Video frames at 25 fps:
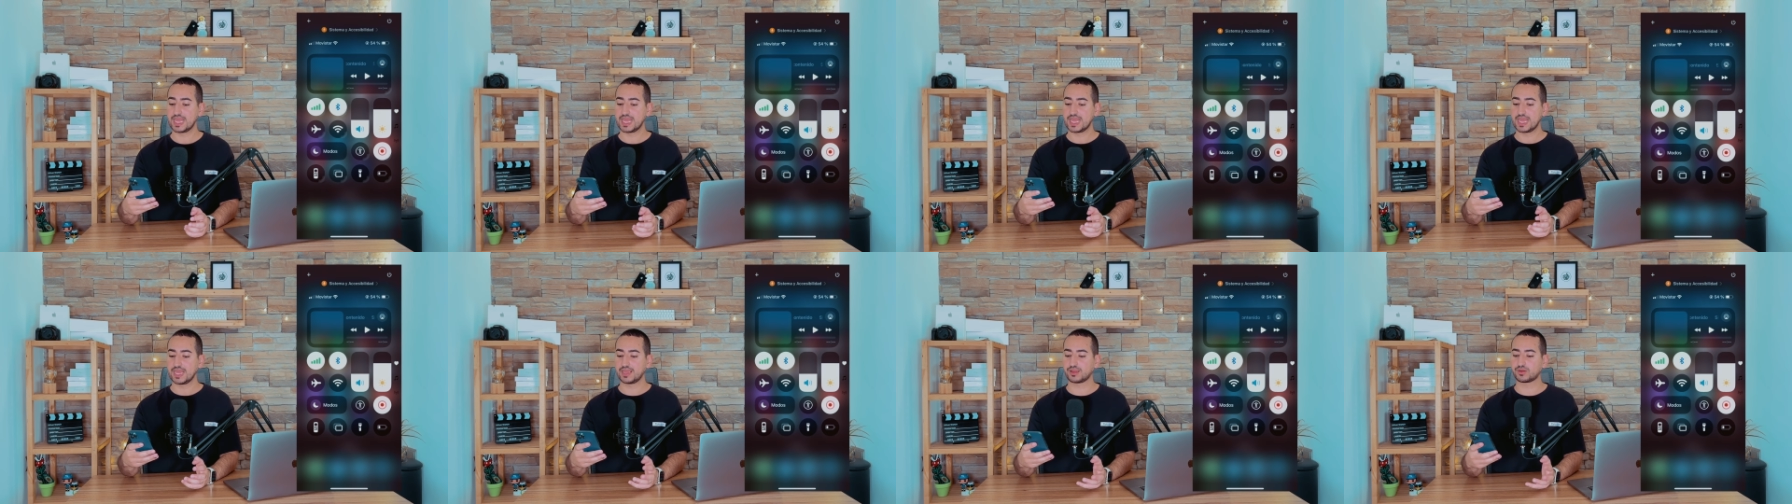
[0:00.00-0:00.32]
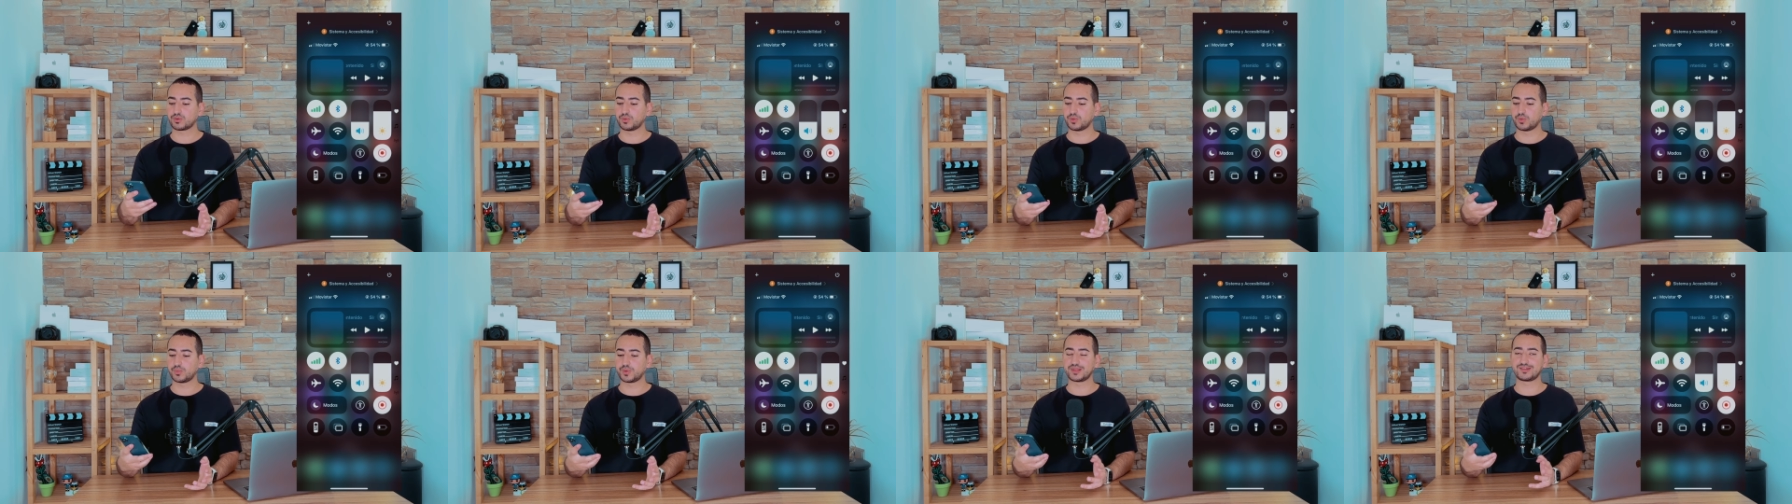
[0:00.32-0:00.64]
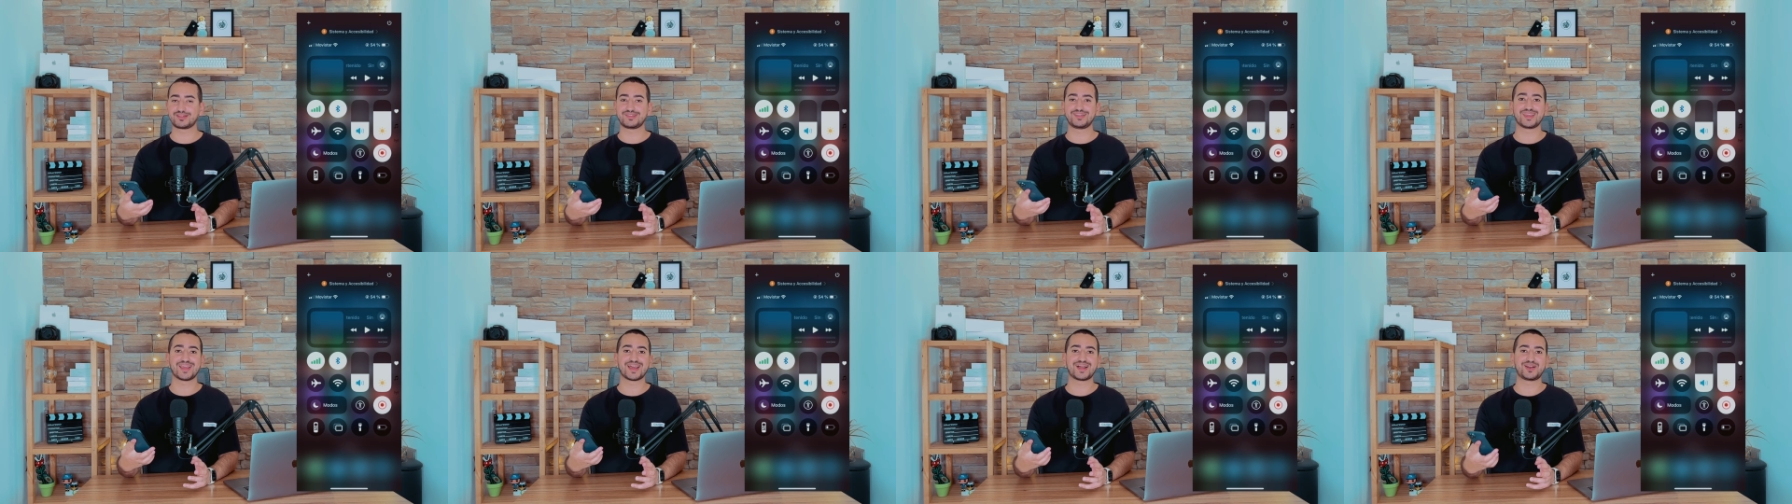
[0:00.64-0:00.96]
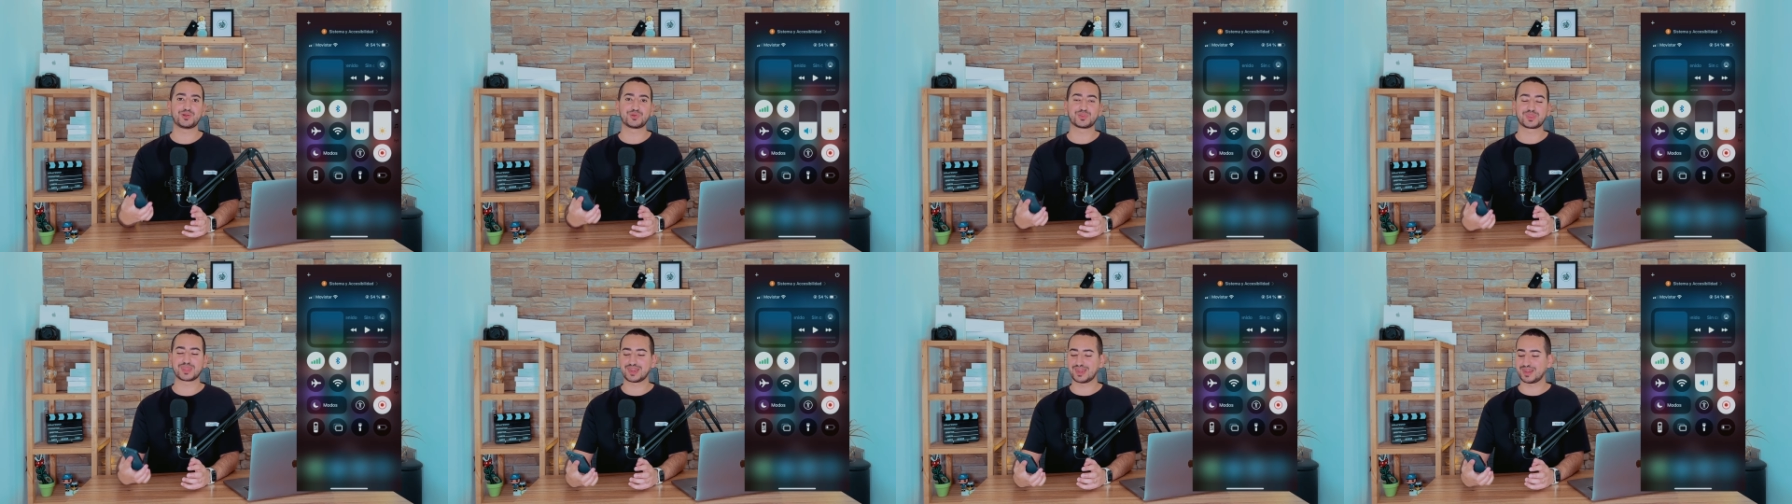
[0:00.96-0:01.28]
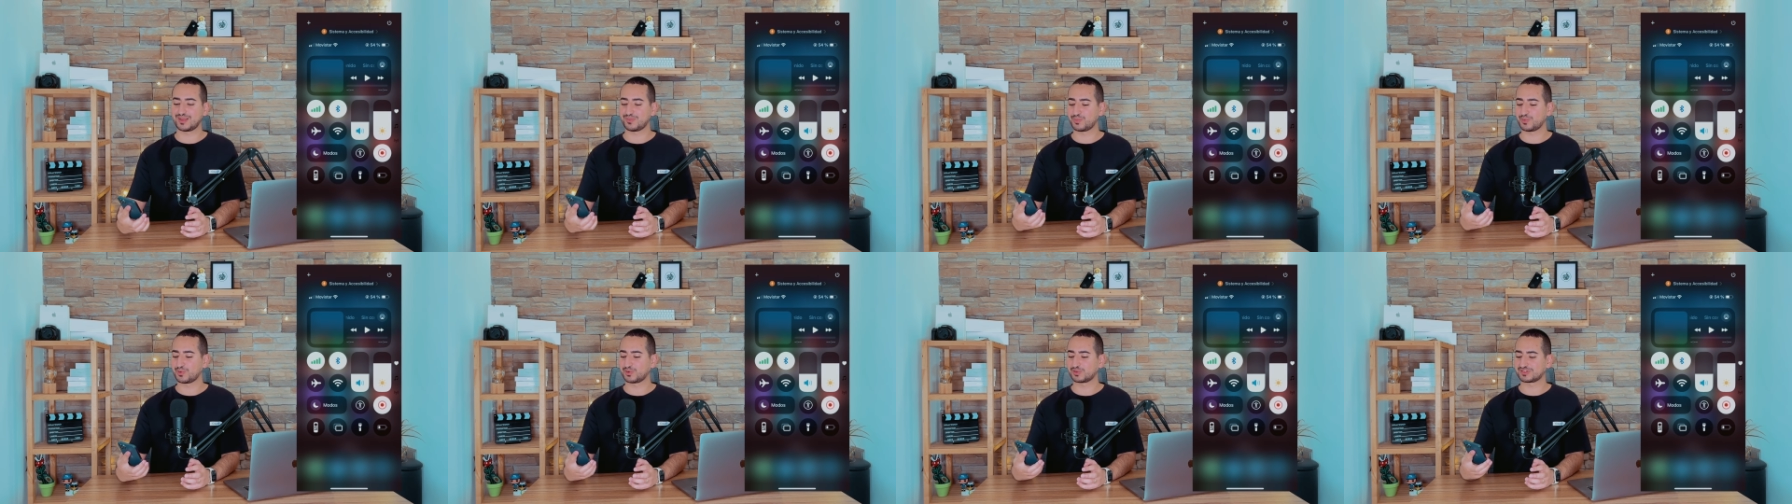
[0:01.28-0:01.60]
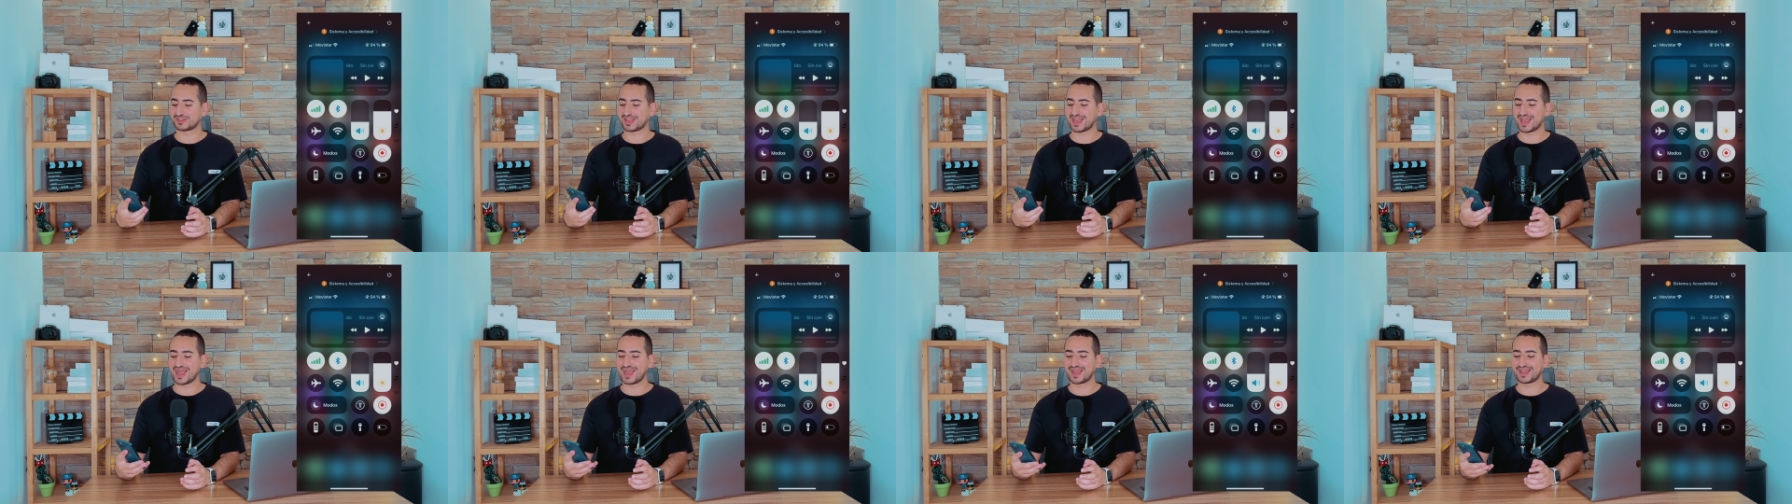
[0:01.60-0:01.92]
Y como veis ya lo
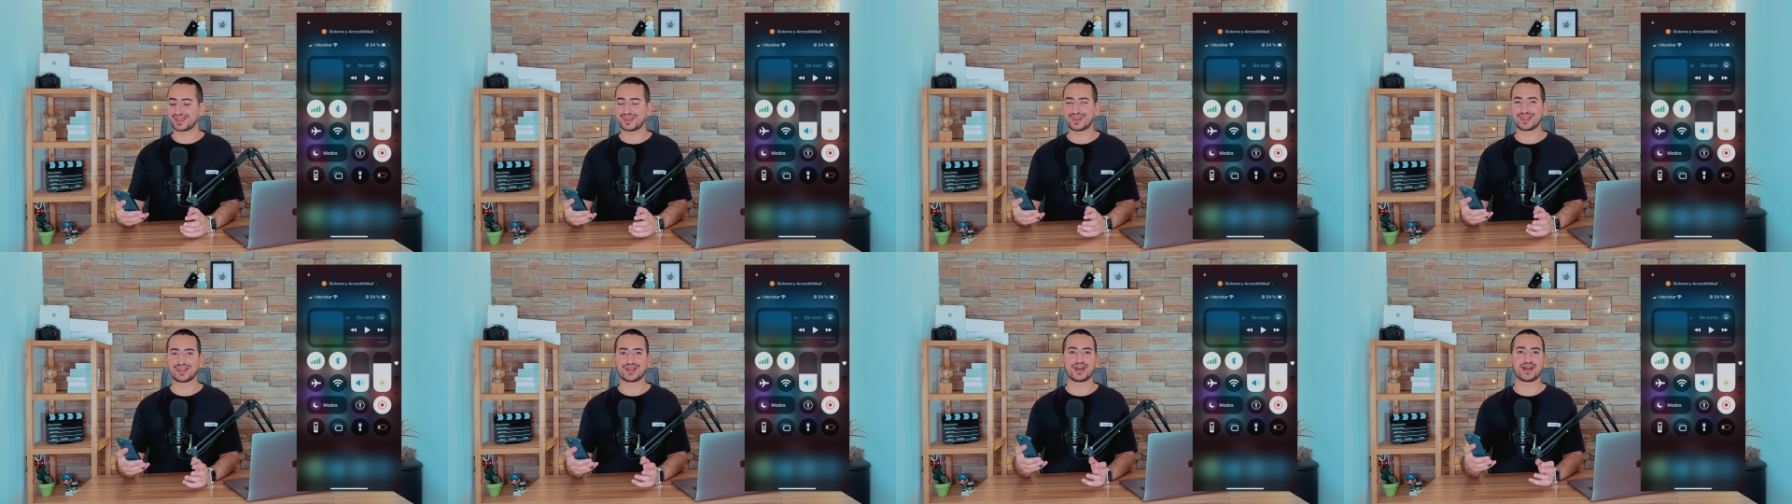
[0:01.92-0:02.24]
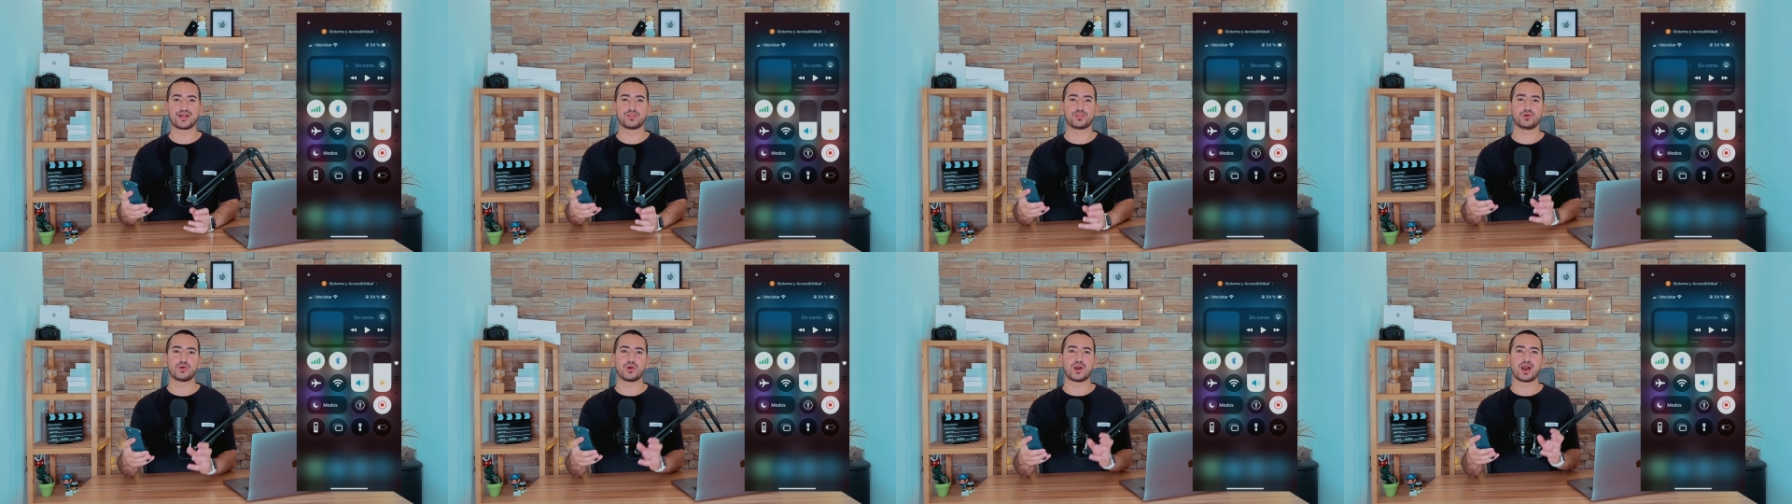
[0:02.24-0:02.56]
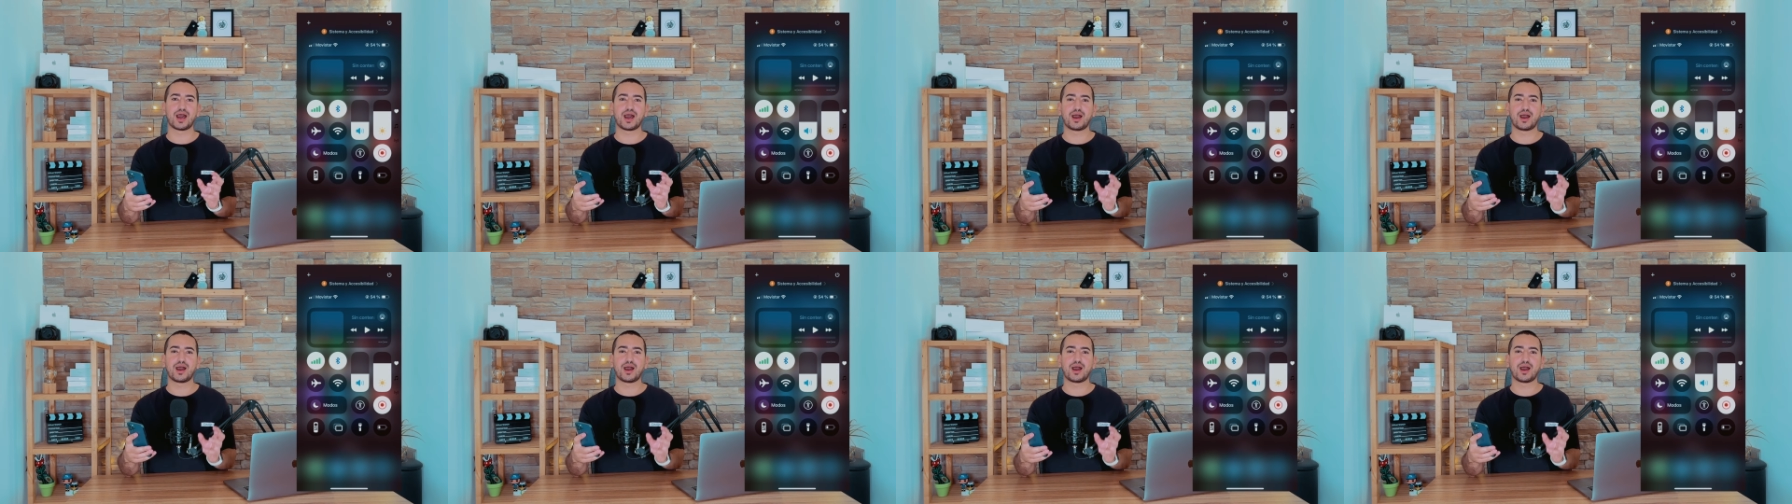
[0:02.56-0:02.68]
tenemos agregado.